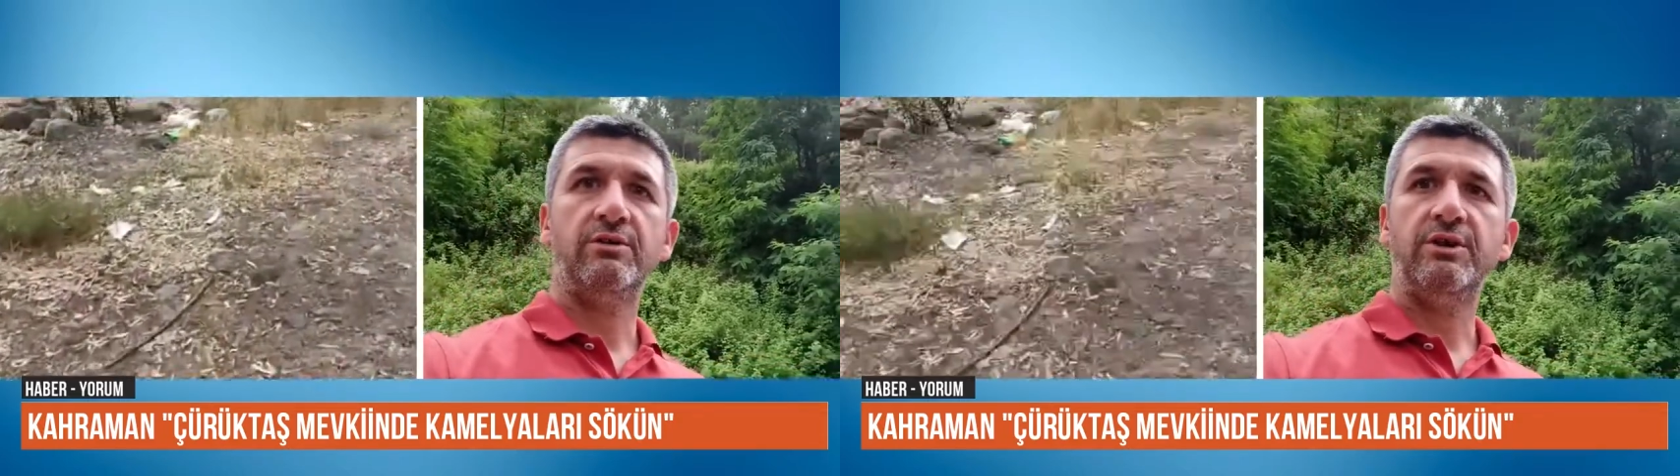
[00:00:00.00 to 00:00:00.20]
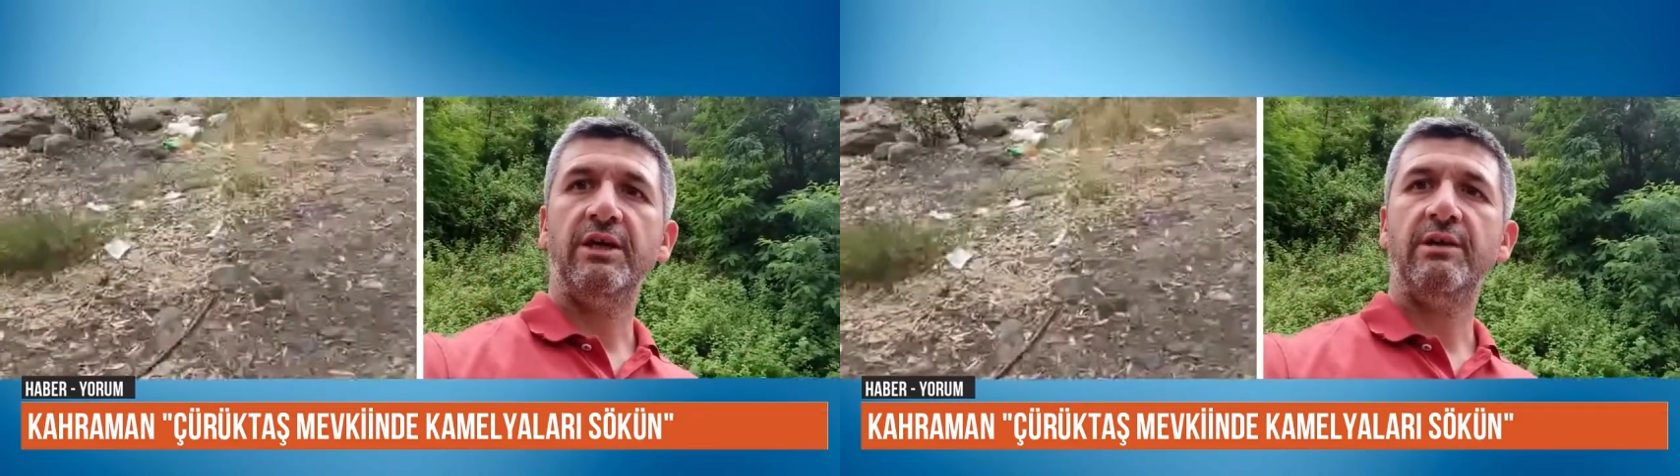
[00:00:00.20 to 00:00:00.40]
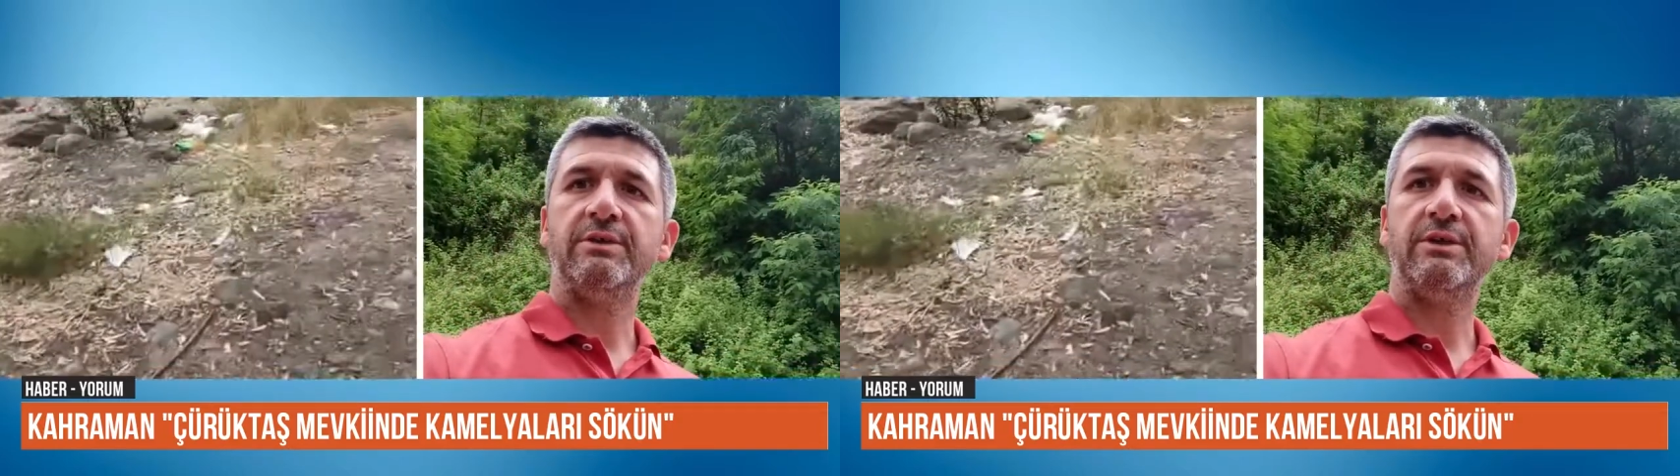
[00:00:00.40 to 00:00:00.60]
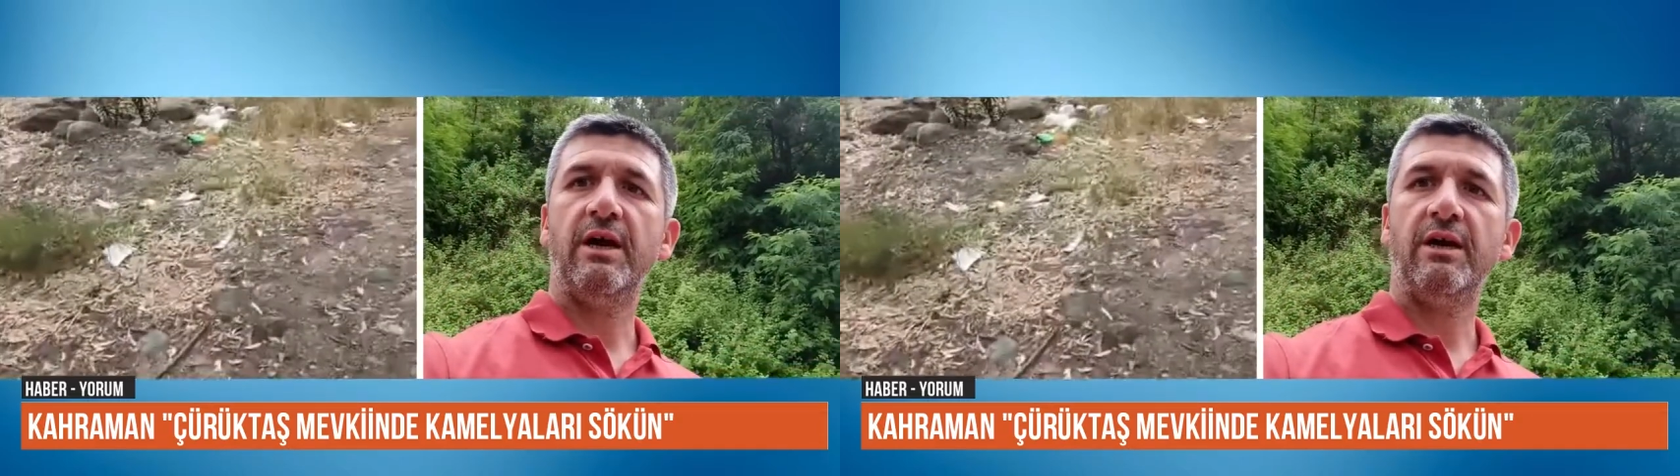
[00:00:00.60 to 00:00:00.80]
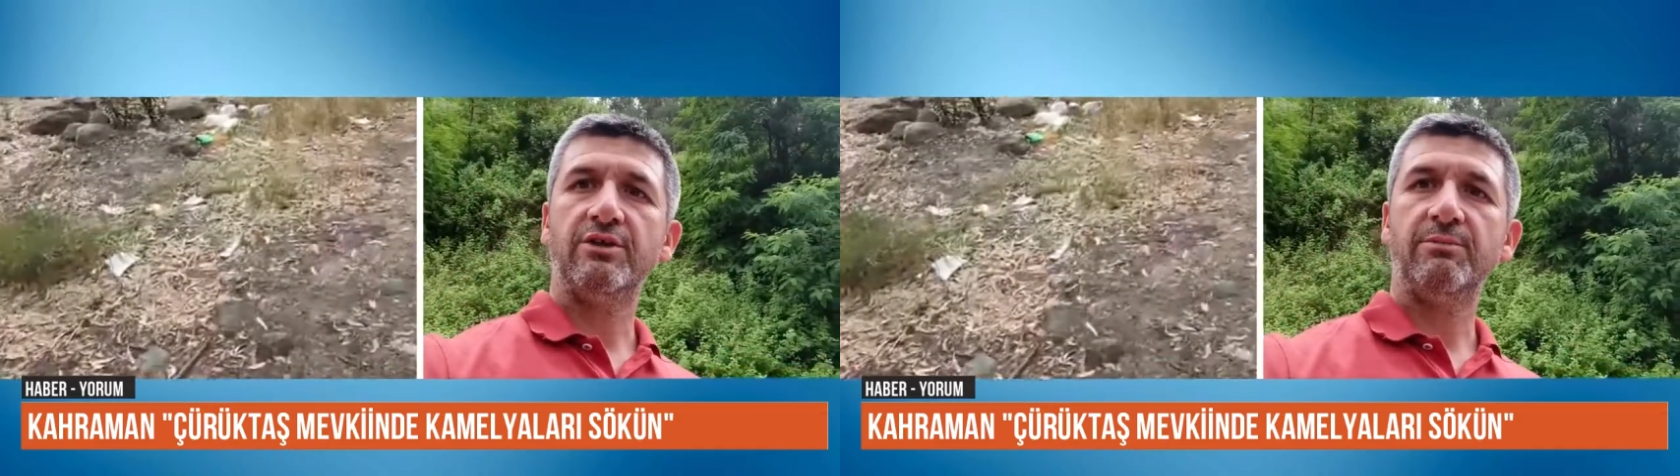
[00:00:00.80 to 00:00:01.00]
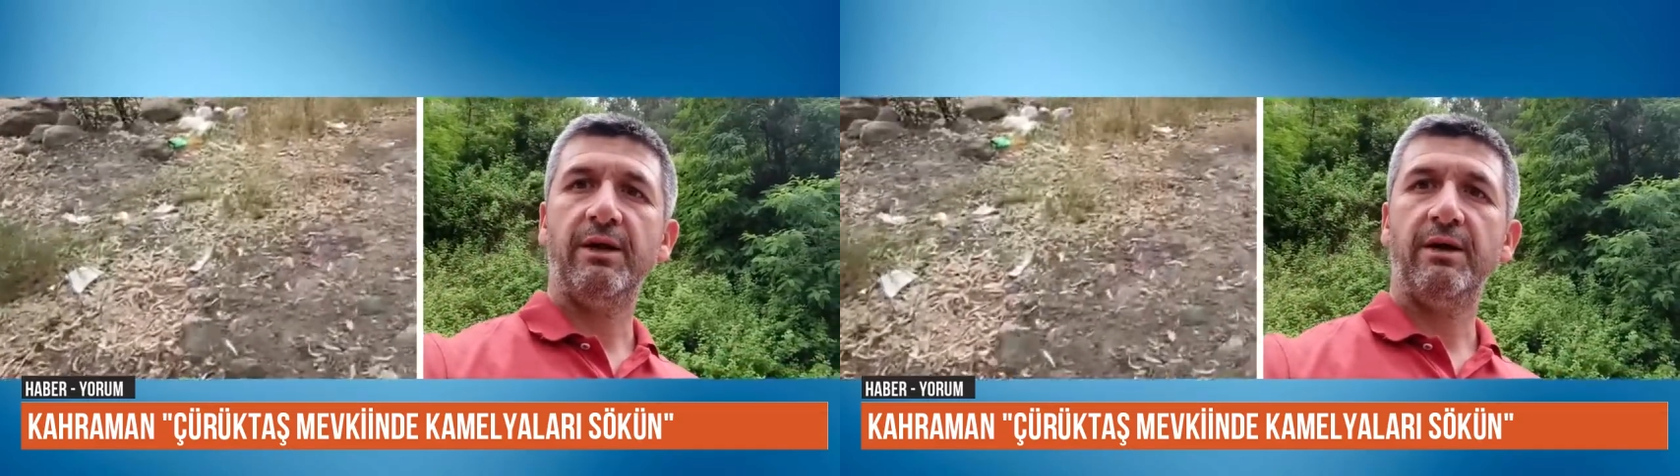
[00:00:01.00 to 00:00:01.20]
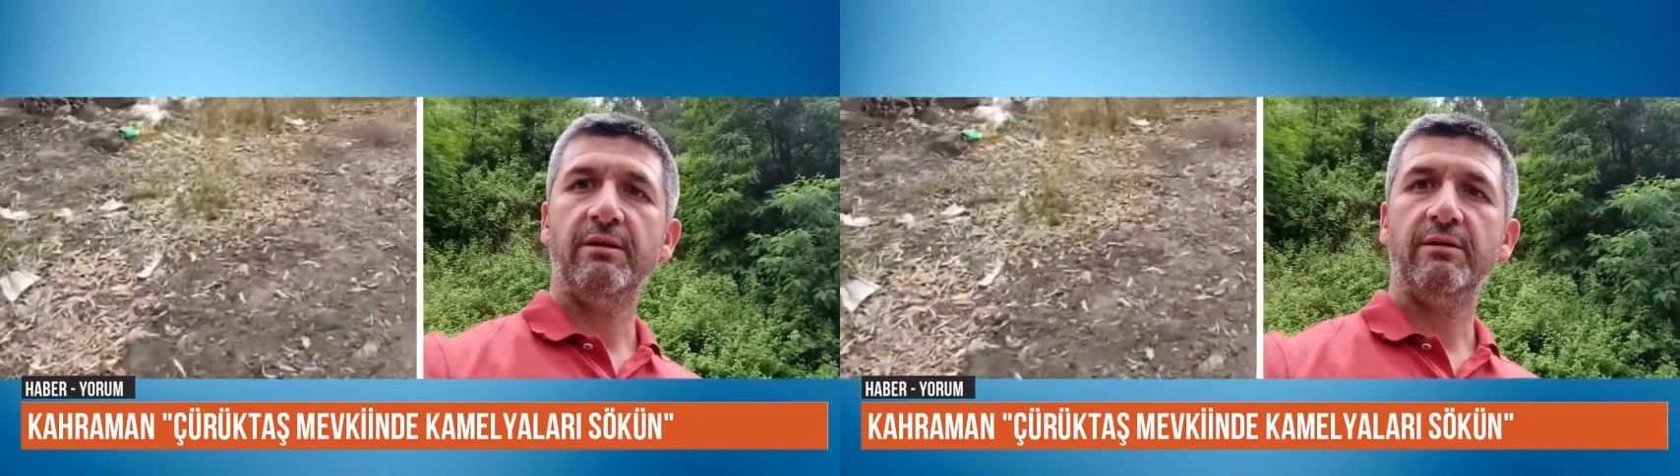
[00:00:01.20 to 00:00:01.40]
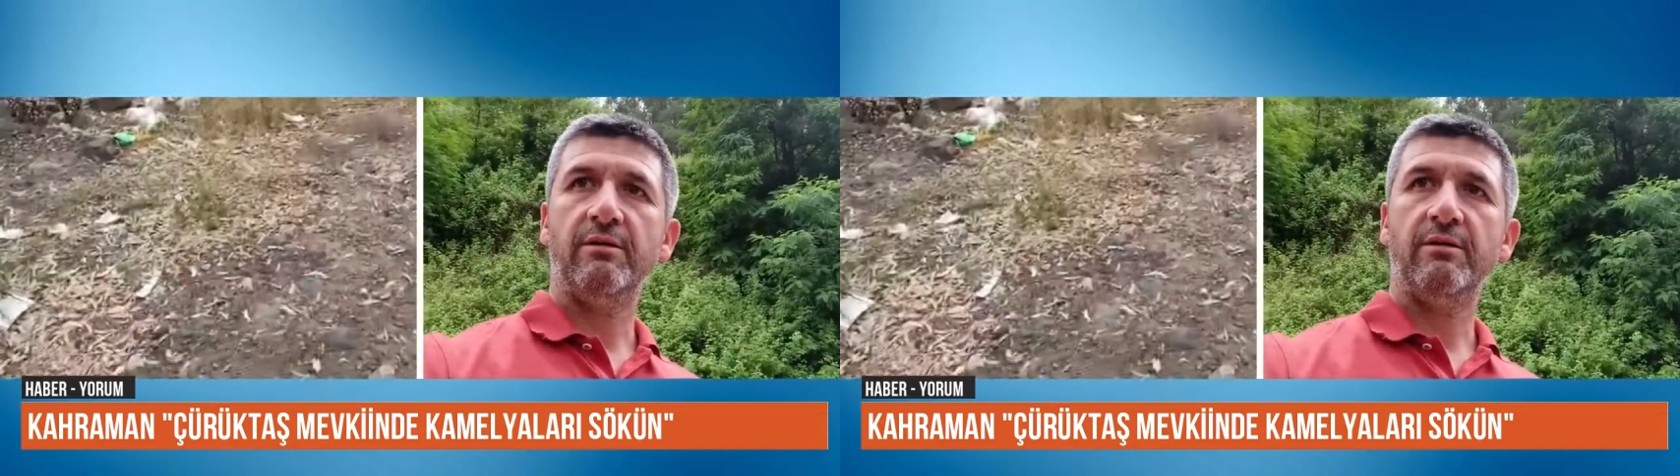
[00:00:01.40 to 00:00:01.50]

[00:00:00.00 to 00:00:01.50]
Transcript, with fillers: şehrimize yakışmayan,